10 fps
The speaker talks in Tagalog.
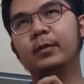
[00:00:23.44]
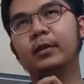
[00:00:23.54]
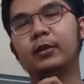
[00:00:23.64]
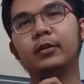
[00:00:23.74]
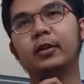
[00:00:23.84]

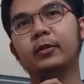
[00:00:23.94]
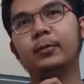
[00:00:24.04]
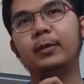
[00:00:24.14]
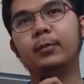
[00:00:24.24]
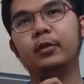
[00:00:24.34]
there's a lot of
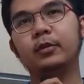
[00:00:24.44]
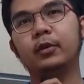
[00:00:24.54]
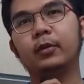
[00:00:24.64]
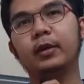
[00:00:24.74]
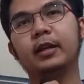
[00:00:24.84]
people
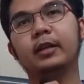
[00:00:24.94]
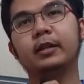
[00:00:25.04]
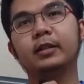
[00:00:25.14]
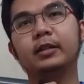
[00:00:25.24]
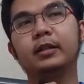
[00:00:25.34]
going
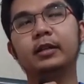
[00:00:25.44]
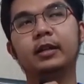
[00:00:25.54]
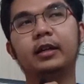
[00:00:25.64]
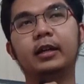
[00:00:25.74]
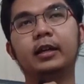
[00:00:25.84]
in.
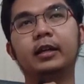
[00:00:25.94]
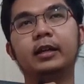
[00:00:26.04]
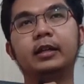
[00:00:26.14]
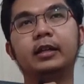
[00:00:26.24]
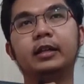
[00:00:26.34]

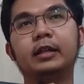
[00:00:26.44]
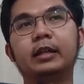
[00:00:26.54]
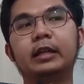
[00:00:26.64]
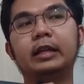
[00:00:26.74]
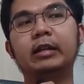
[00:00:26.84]
And
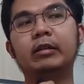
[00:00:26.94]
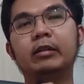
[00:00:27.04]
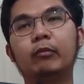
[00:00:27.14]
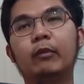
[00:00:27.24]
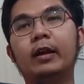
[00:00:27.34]

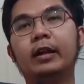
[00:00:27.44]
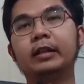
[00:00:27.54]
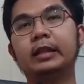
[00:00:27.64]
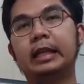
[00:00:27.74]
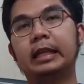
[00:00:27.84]
it
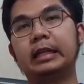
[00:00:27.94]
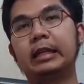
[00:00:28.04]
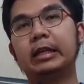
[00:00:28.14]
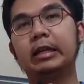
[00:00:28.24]
warranted